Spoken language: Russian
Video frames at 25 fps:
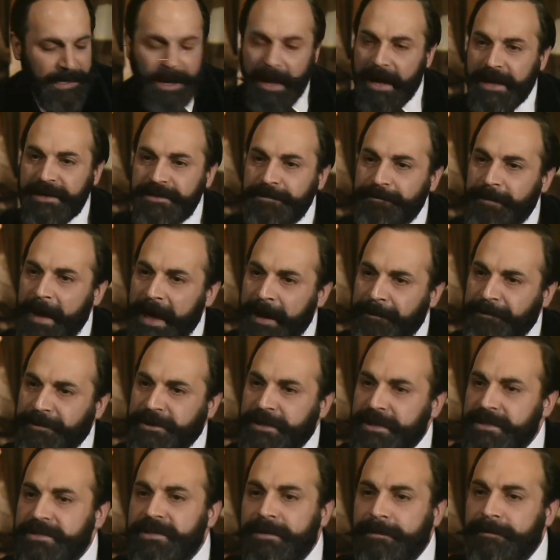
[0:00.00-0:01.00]
Понимаешь,
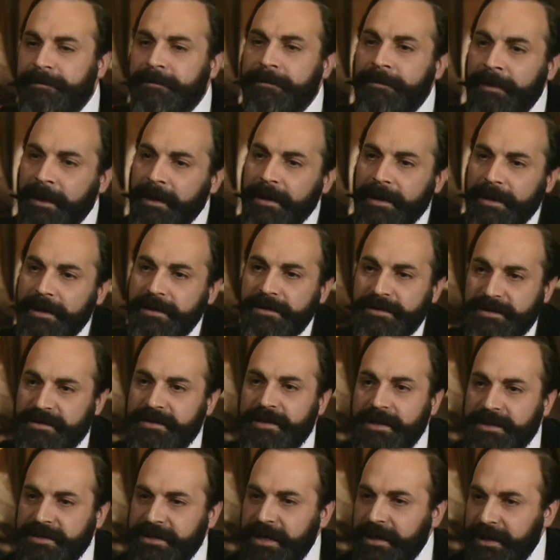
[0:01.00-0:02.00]
мой билет — это
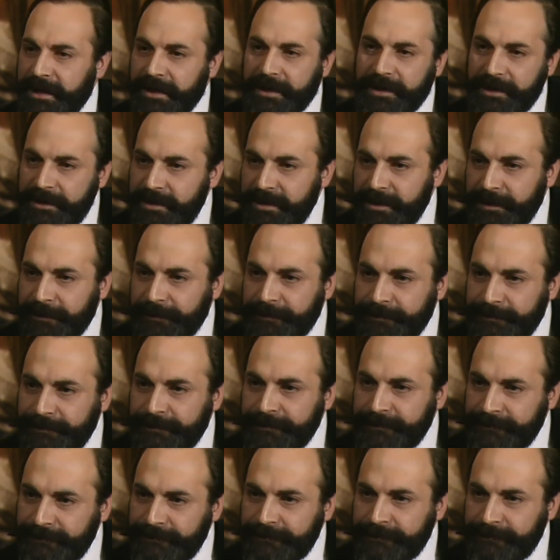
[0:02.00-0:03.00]
переход в
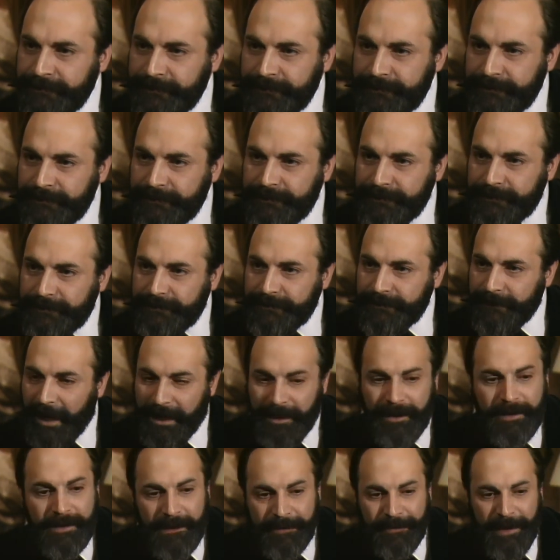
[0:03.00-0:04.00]
христианство.
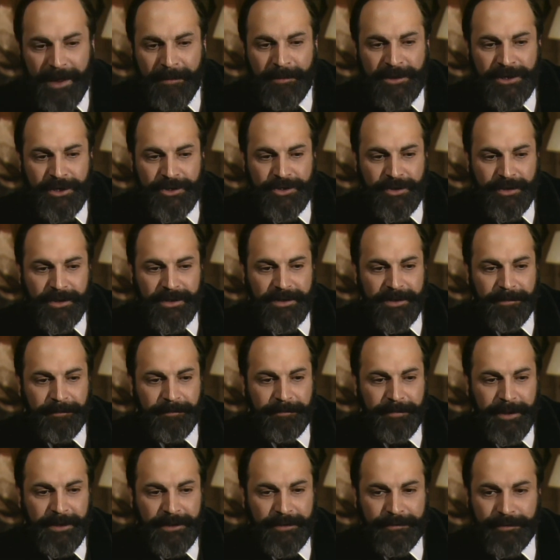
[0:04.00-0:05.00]
Я
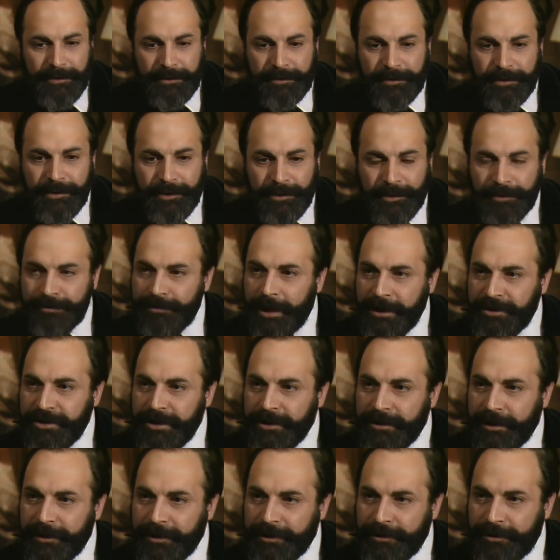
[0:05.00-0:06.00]
могу присоединиться к
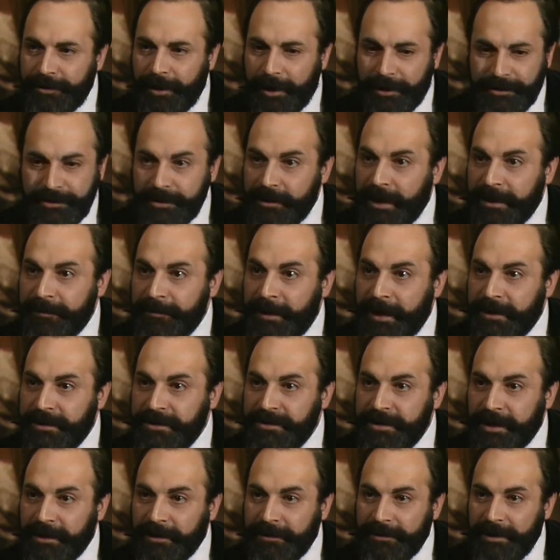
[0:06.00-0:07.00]
тем, кто чтит крест,
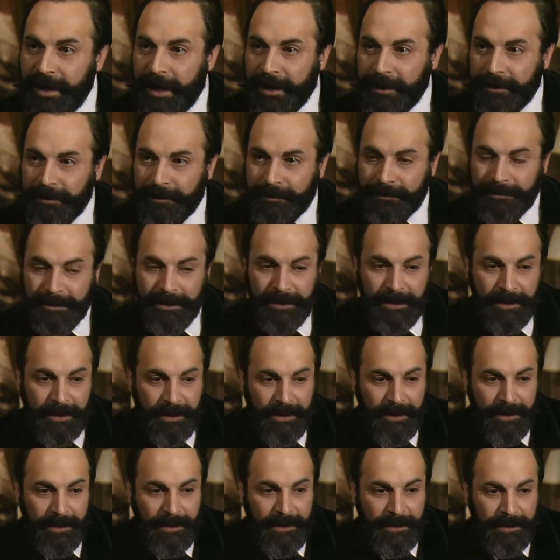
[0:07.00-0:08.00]
как твой дядя. Я
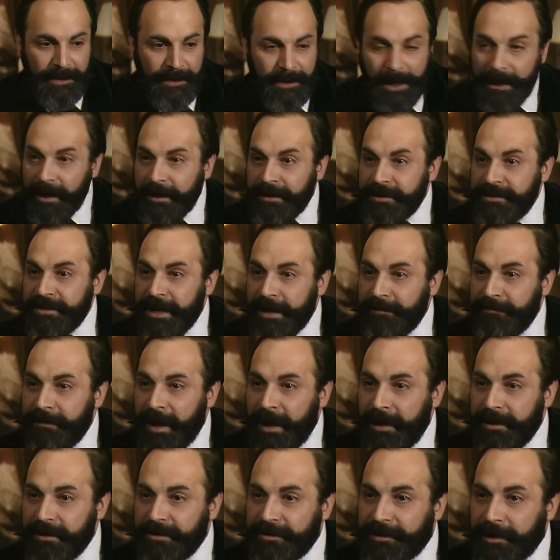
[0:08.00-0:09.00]
слышал, Малер
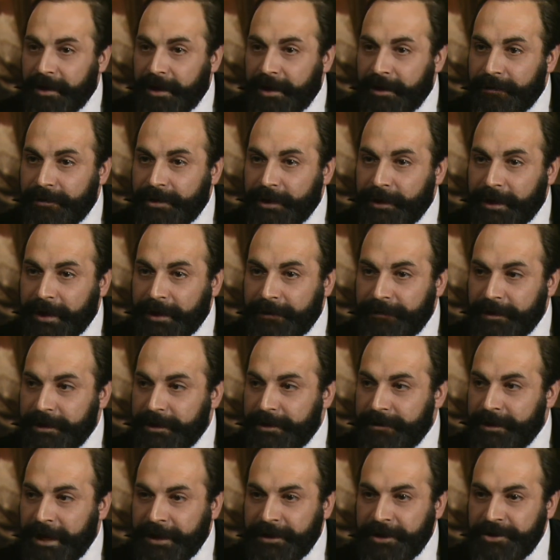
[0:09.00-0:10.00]
подумывает о
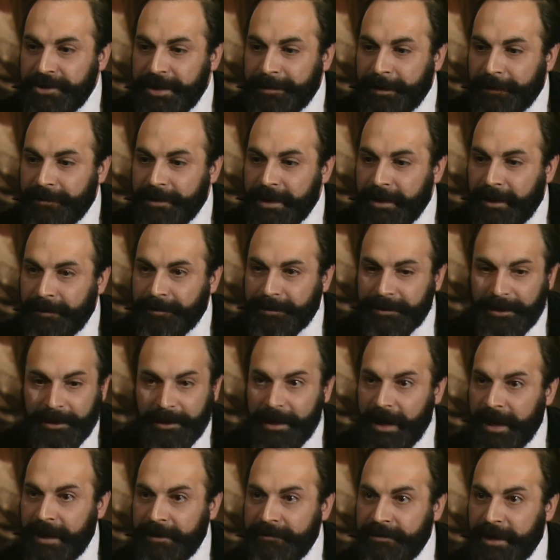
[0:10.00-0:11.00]
крещении, чтобы
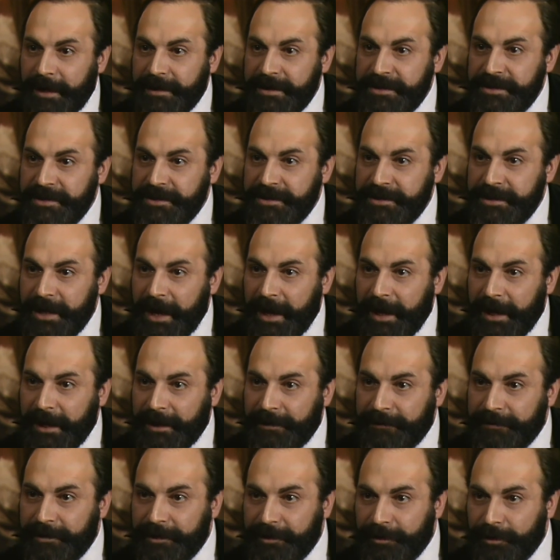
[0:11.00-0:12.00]
возглавить оперный театр,
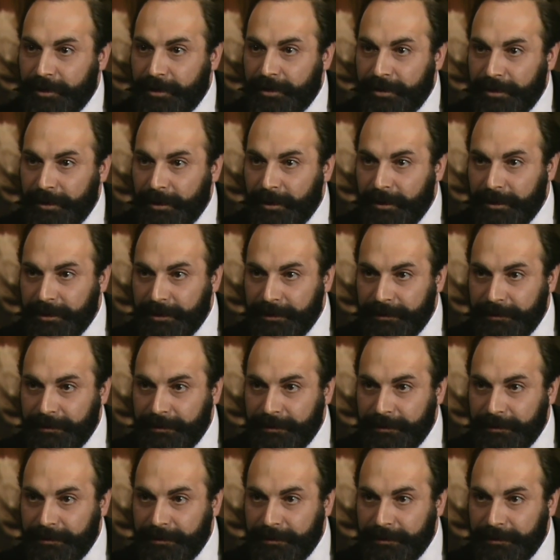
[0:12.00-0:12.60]
но я лучше буду